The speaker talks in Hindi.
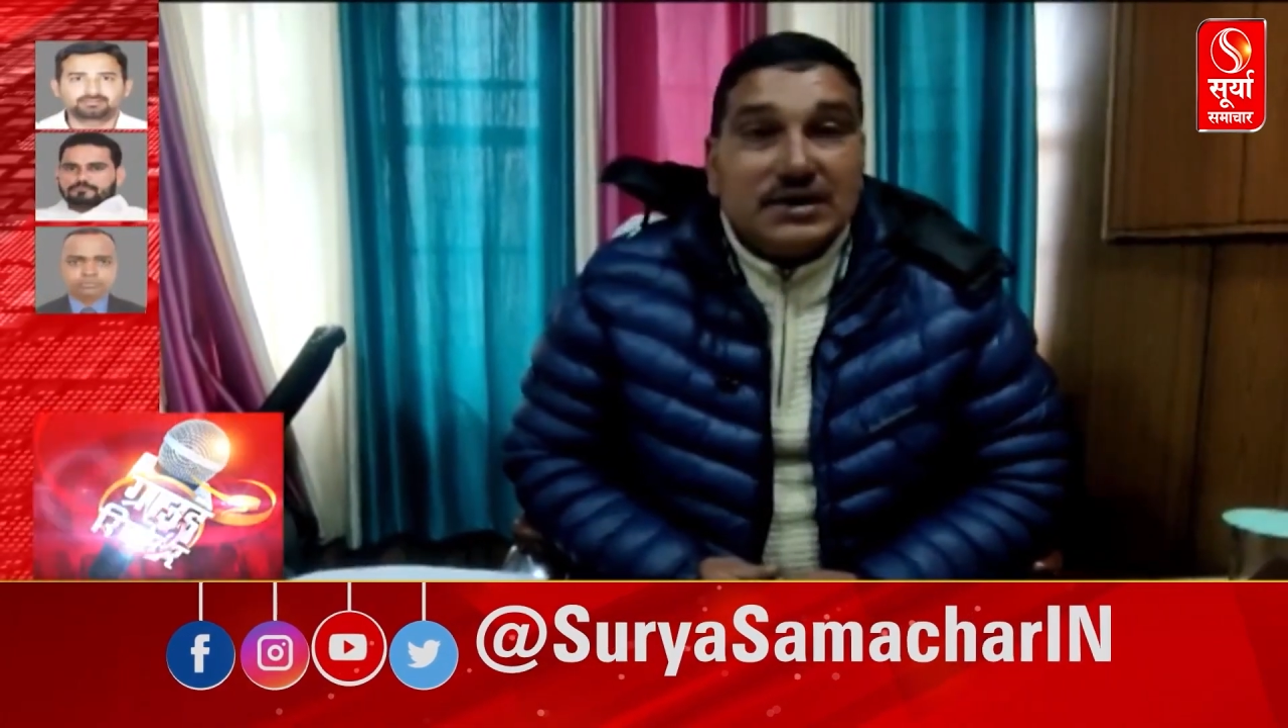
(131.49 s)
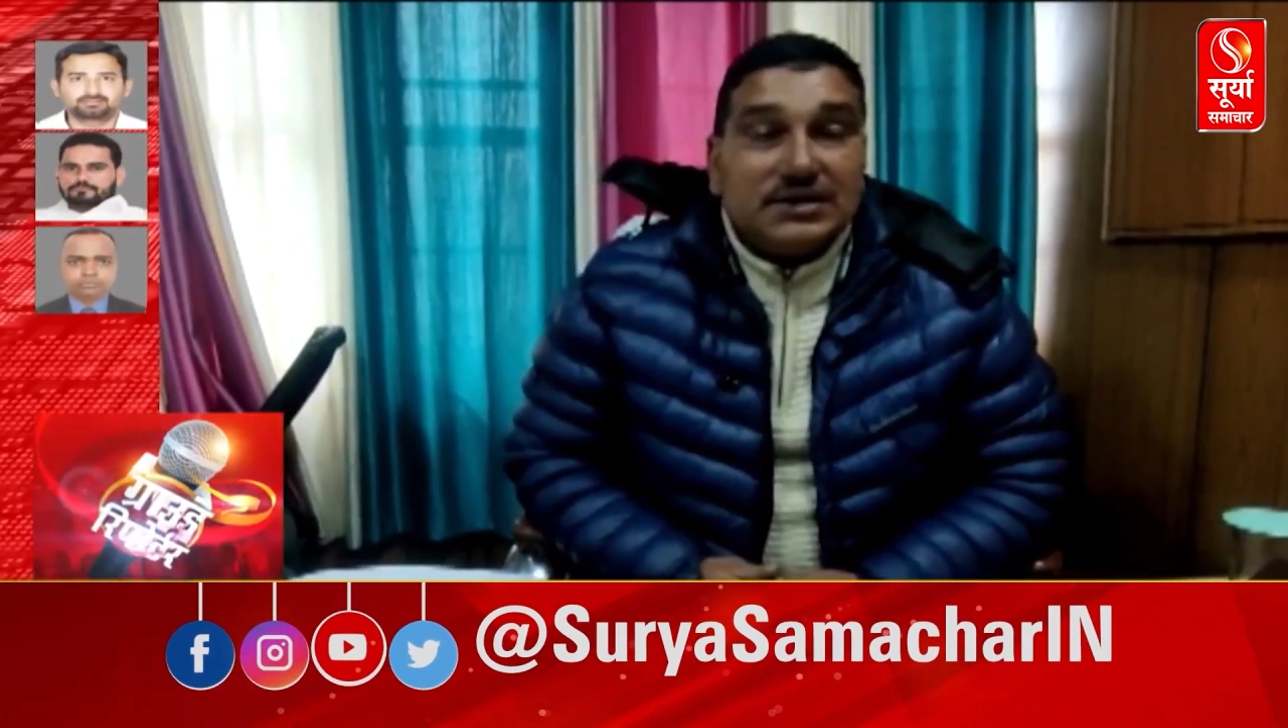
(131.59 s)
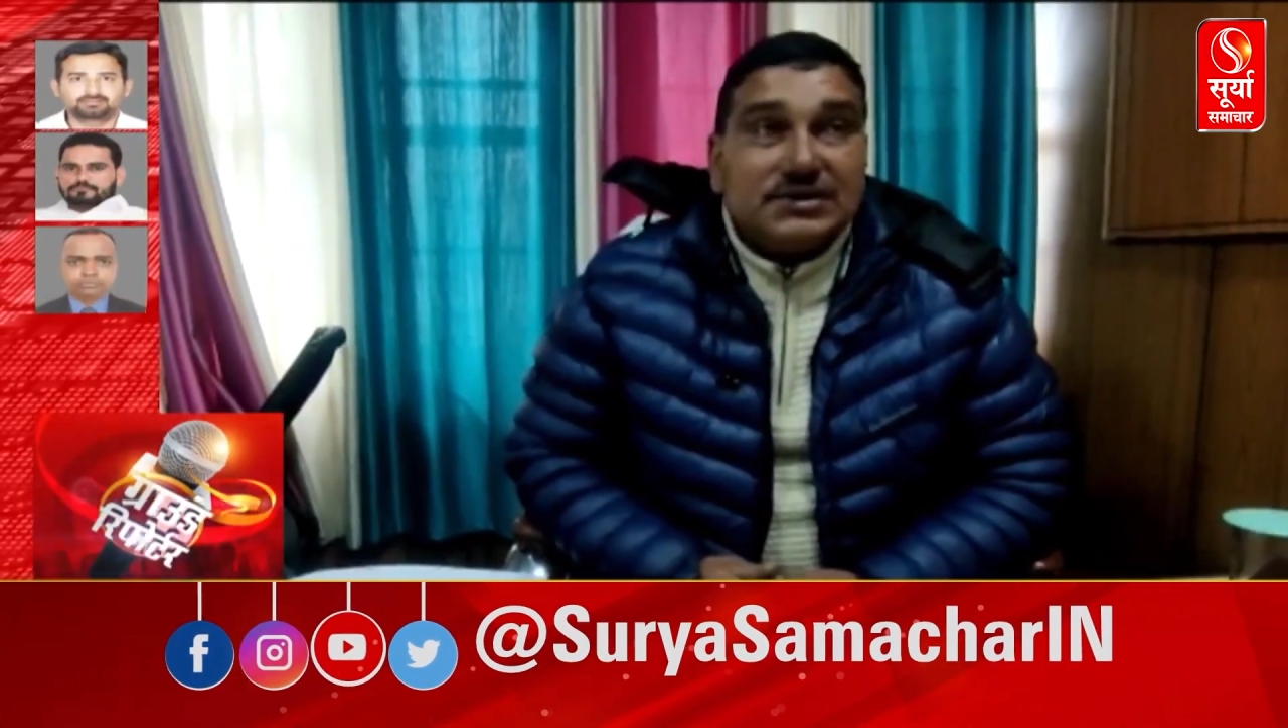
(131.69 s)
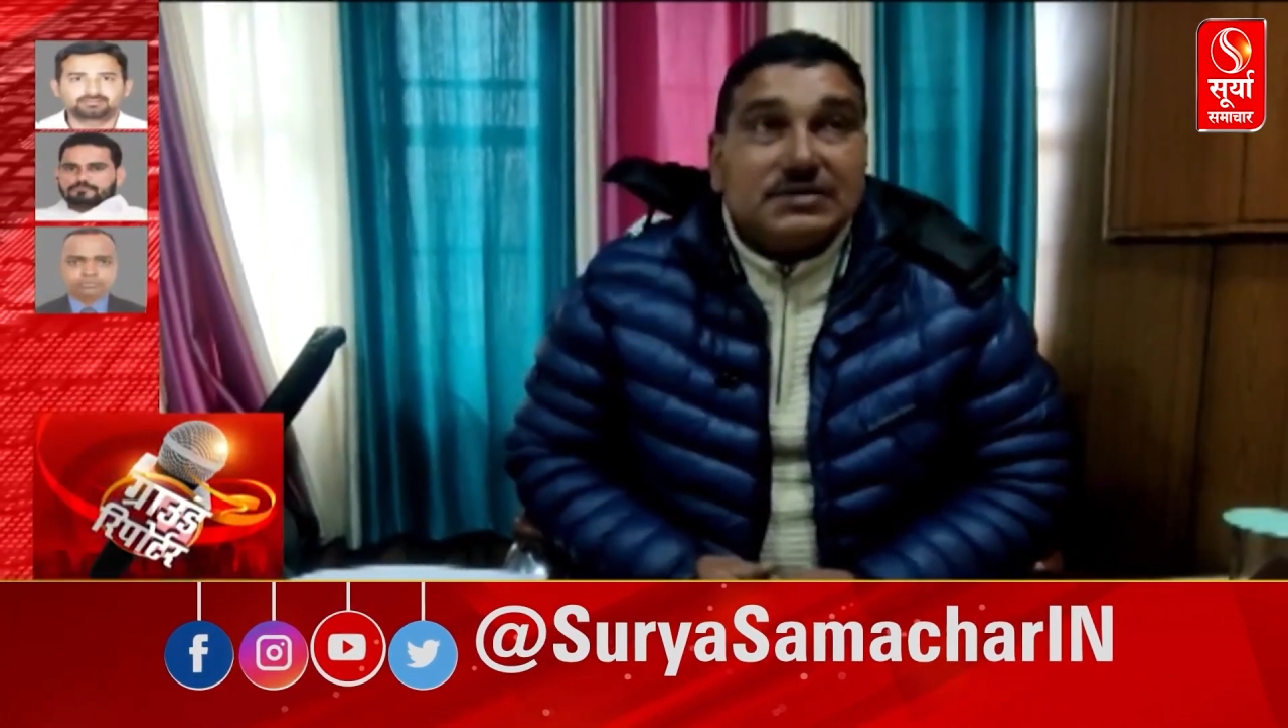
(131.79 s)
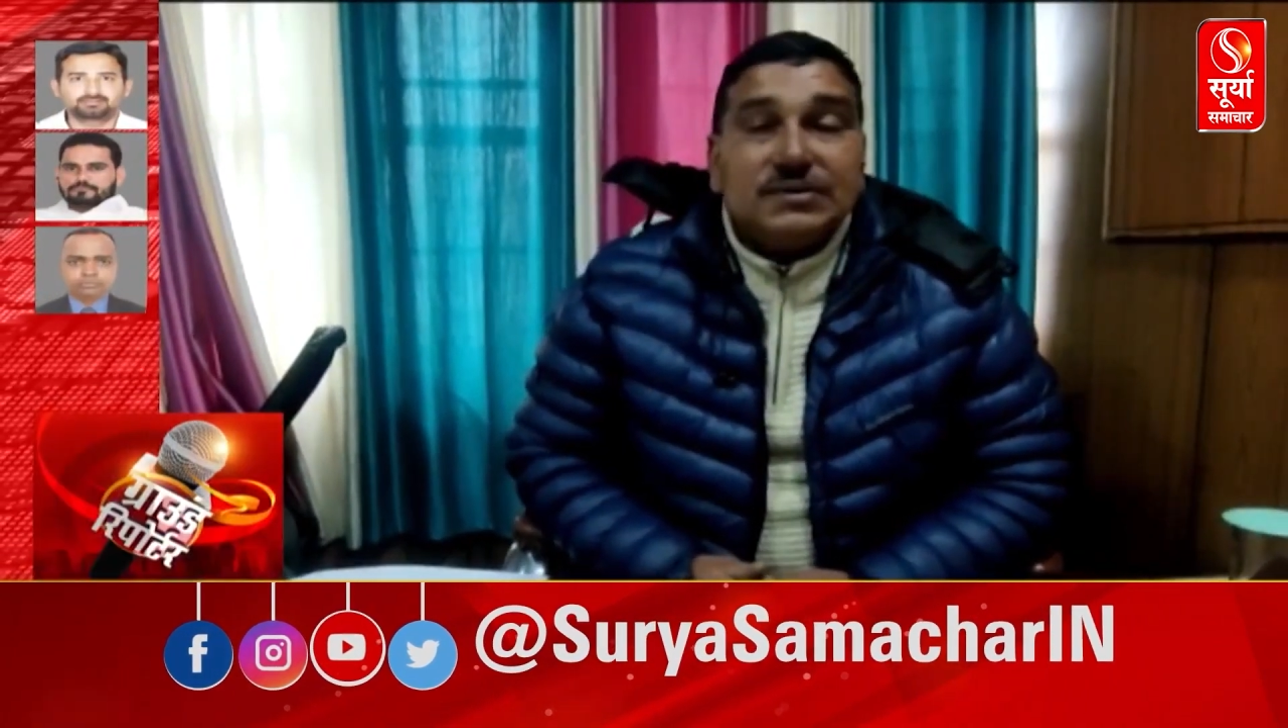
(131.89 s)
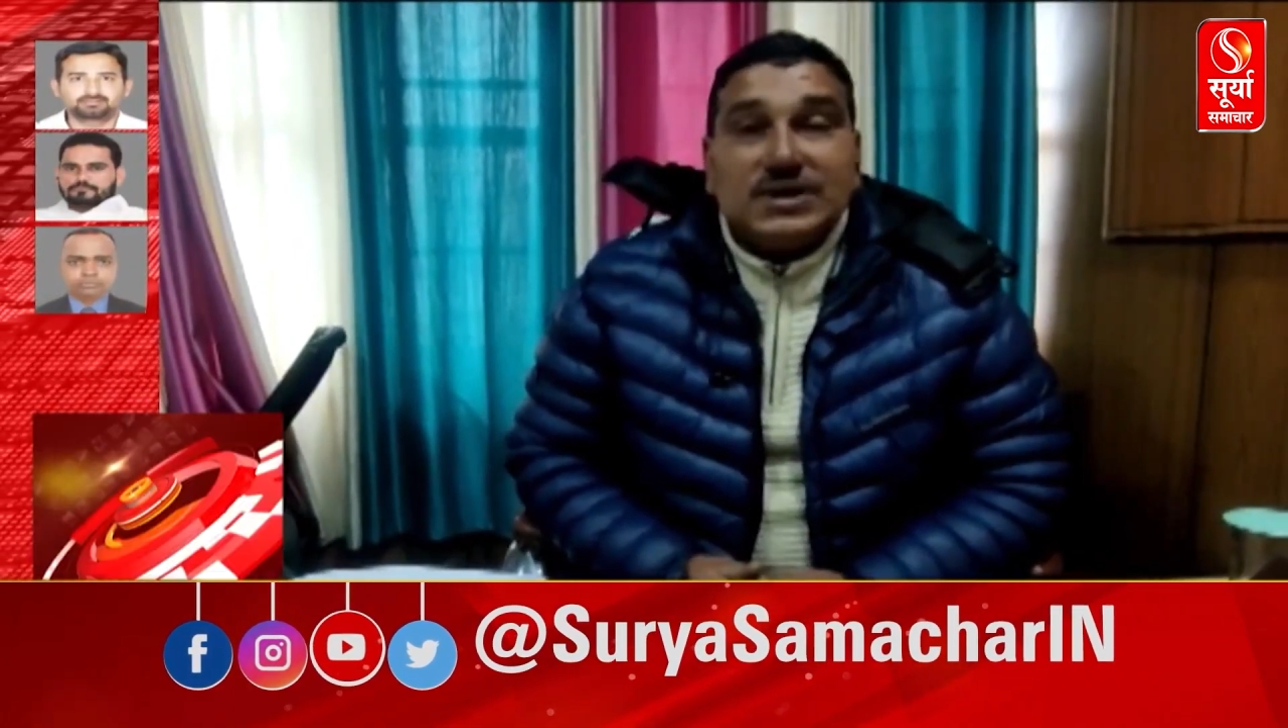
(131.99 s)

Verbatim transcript: जिसकी भी